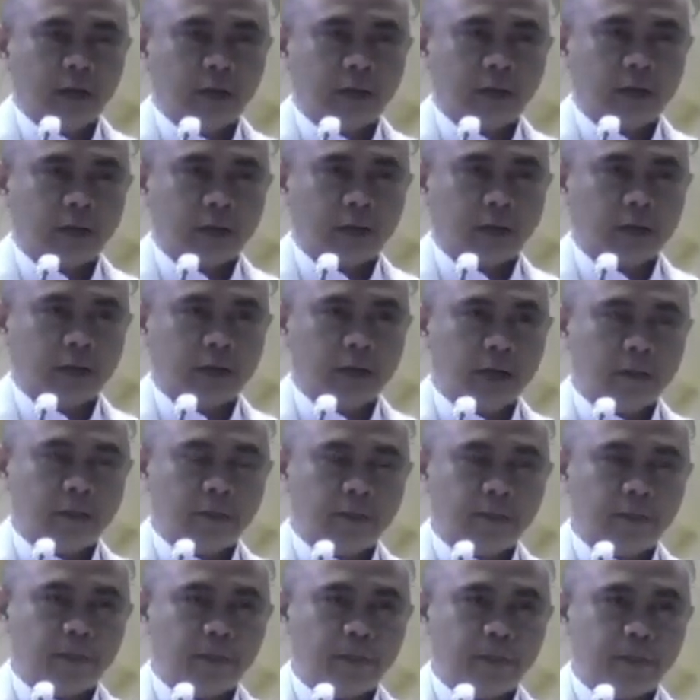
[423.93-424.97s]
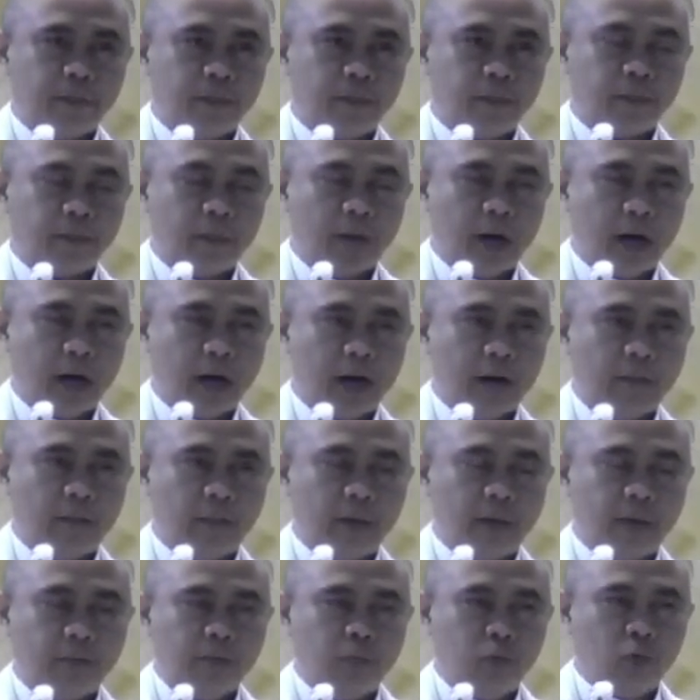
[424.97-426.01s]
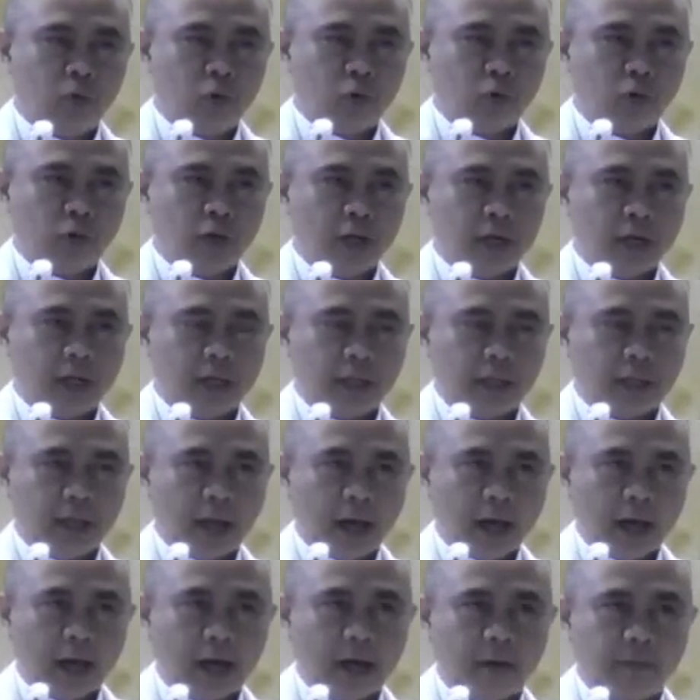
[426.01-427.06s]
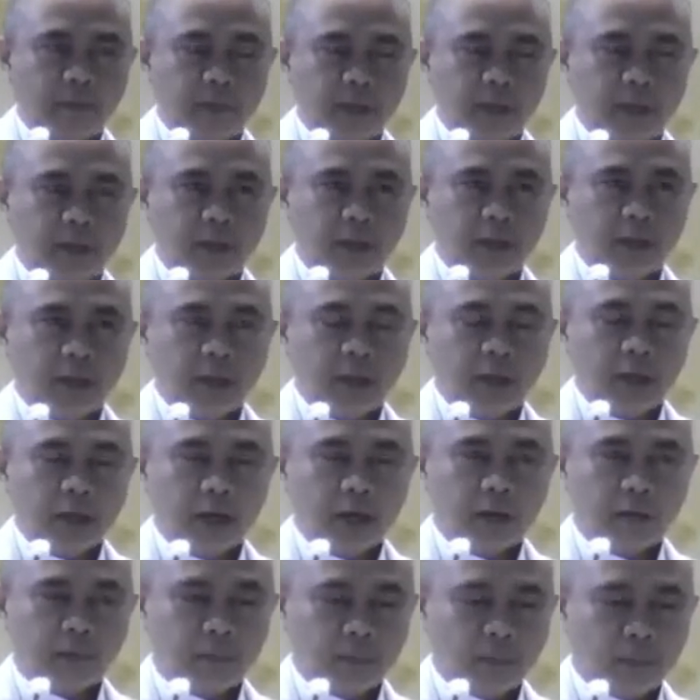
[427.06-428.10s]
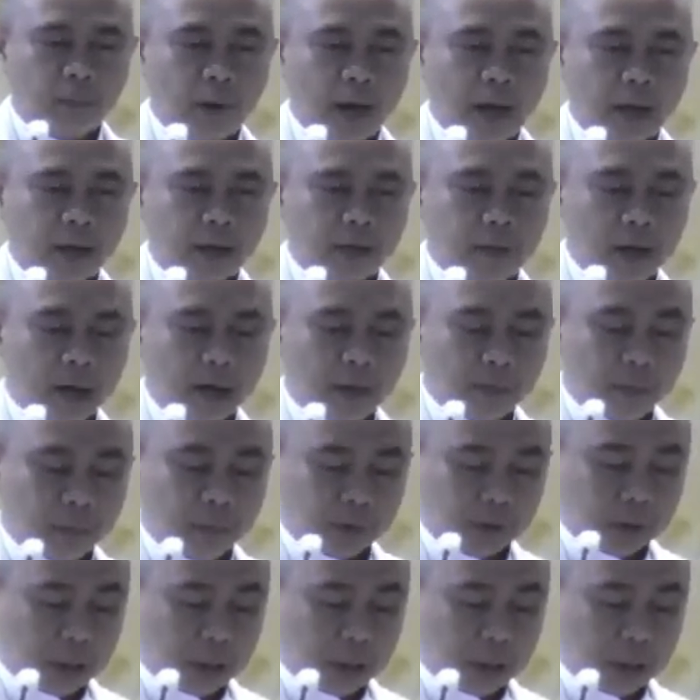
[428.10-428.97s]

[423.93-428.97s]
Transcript: Setiap pengalaman buruk yang kita alami, yang baik yang